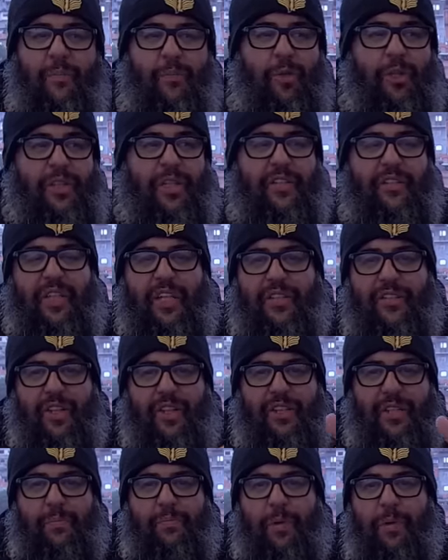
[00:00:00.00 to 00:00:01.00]
Muitas vezes
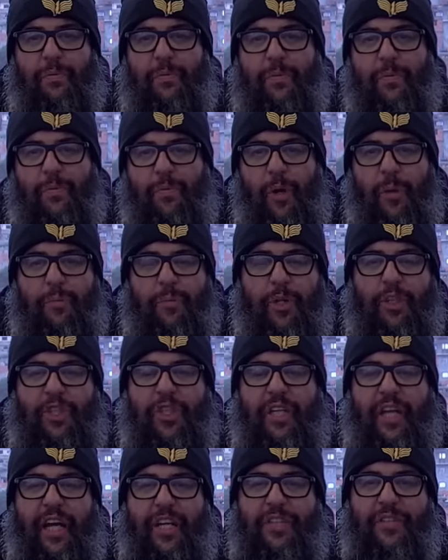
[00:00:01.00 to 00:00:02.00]
nós limpamos o próprio
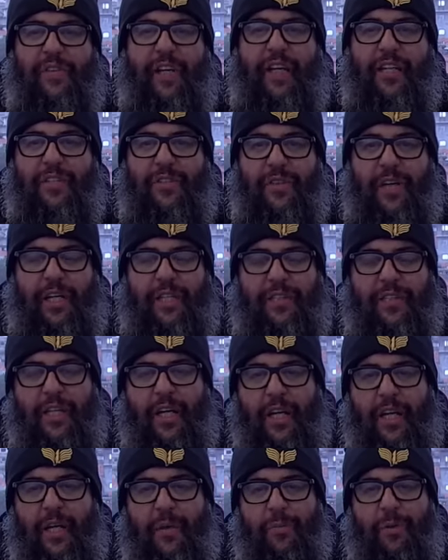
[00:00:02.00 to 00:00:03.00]
podcast, várias
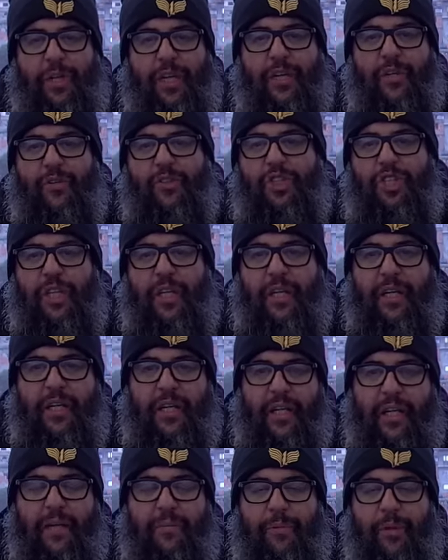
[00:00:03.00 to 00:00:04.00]
vezes, porque não
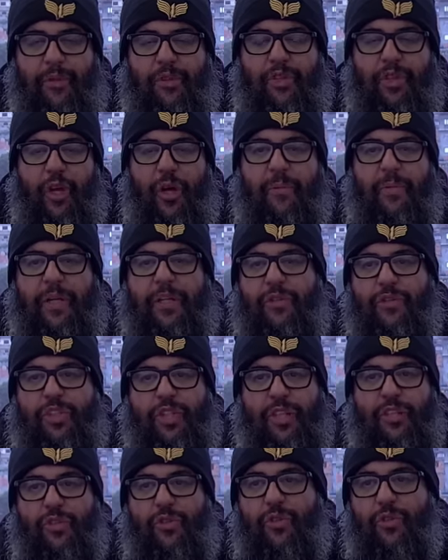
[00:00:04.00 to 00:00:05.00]
tinha mão de obra, não
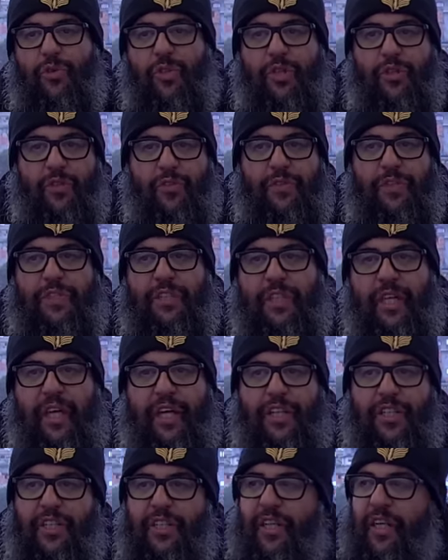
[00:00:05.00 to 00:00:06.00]
tinha estrutura
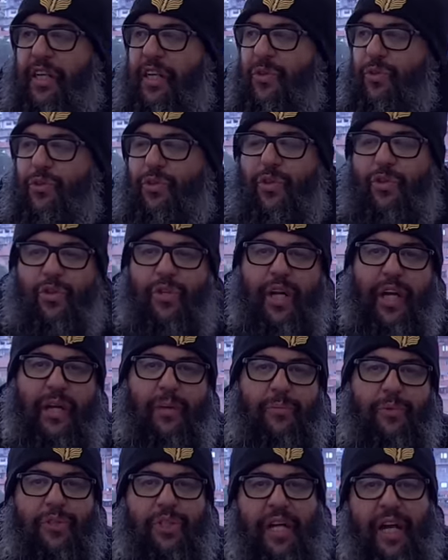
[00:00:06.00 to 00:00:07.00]
suficiente. O doutor K
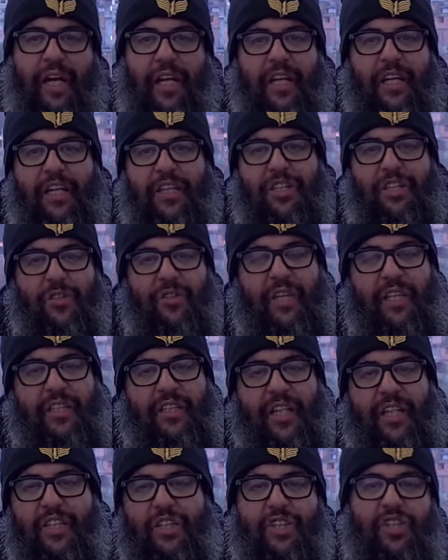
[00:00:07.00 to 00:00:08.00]
ia buscar lanche, eu
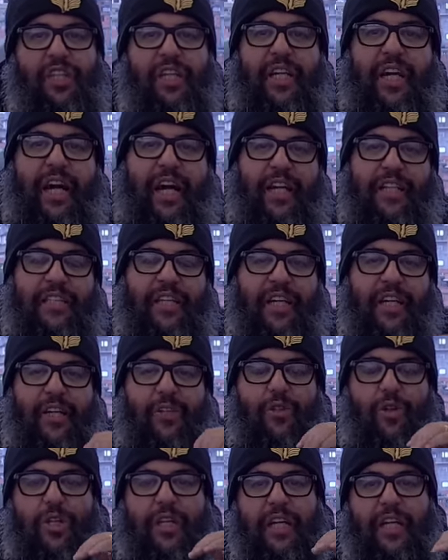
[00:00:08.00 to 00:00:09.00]
trazia lanche de casa,
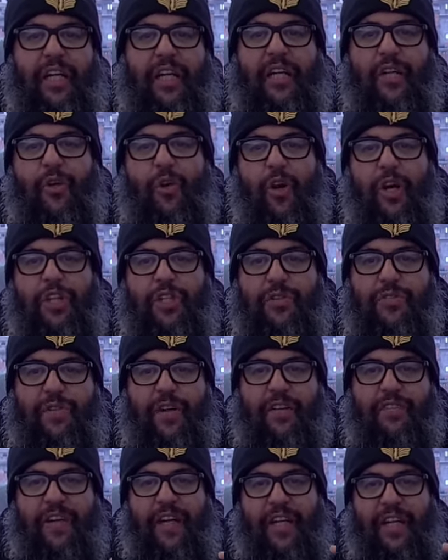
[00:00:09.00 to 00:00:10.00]
Todo aquele corre de
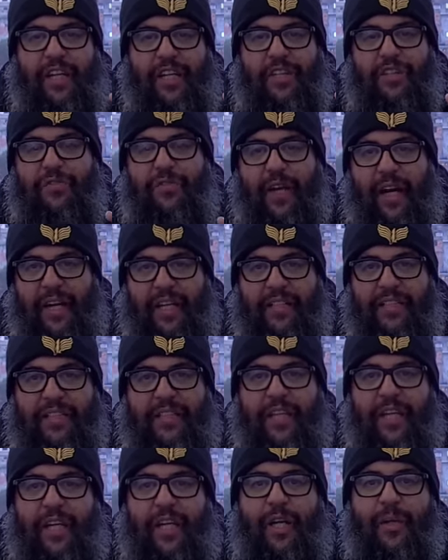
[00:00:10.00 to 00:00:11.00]
favela que a gente
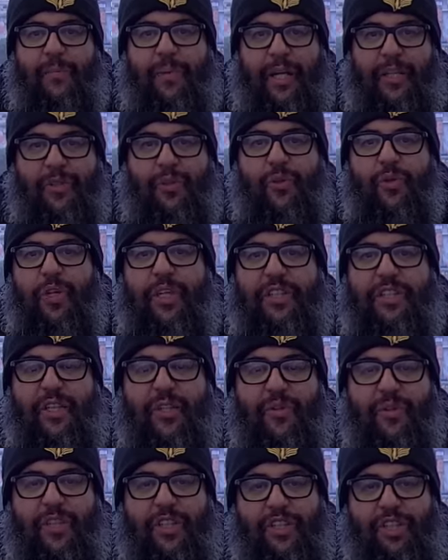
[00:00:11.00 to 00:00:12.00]
faz para as
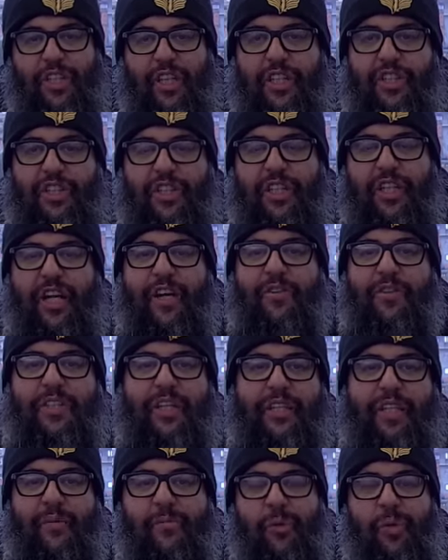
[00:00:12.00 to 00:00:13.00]
coisas, quando a gente acredita que a
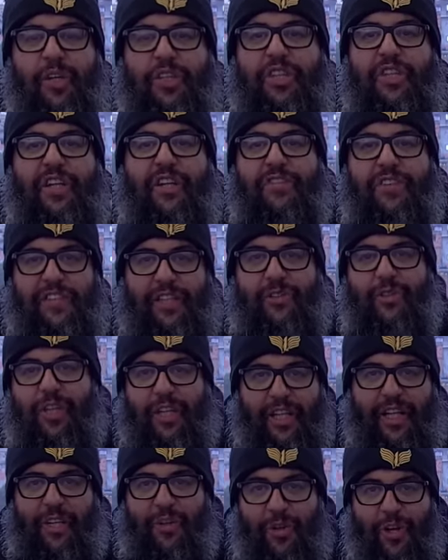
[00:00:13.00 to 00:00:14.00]
coisa tá boa, a gente tem que fazer
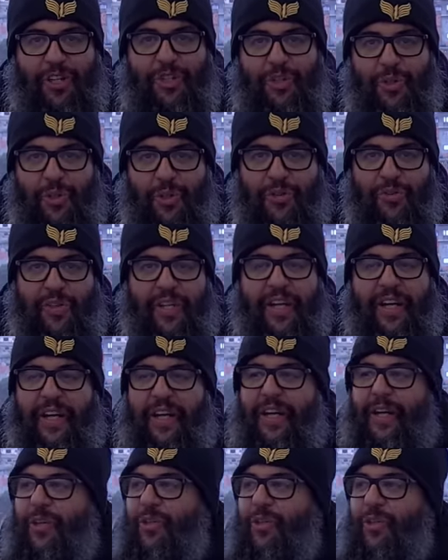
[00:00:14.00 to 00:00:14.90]
todo aquele corre de novo.